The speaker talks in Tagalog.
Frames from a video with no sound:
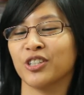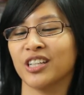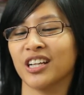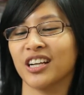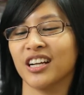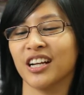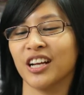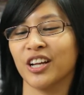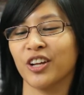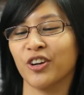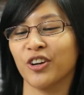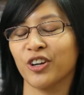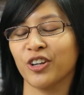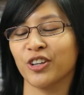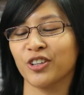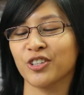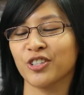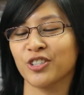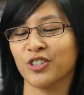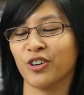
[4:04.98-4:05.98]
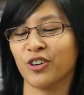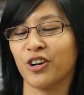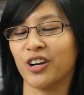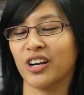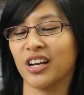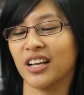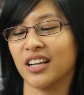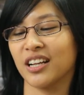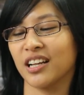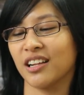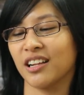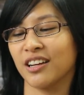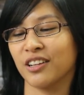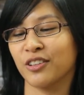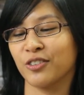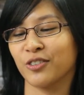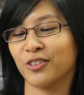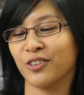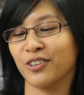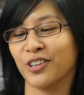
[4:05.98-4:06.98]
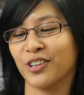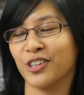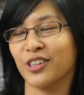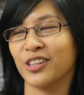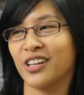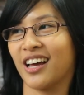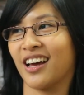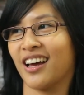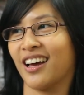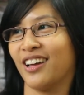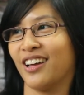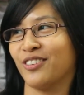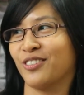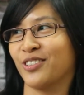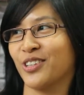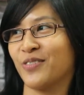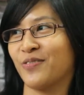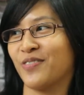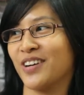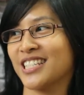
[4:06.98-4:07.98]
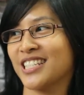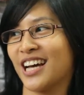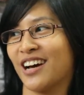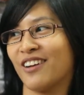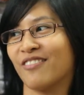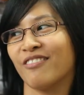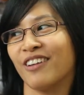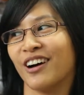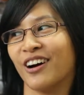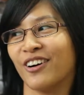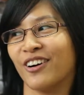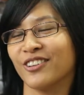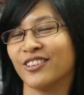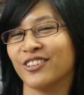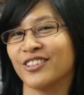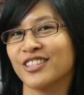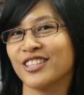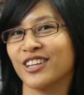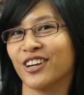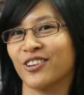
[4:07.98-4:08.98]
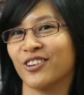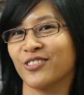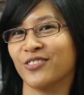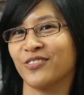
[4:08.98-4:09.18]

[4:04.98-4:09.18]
narinig ko yung storya nila nung yun nga, yung napasama ako dun sa group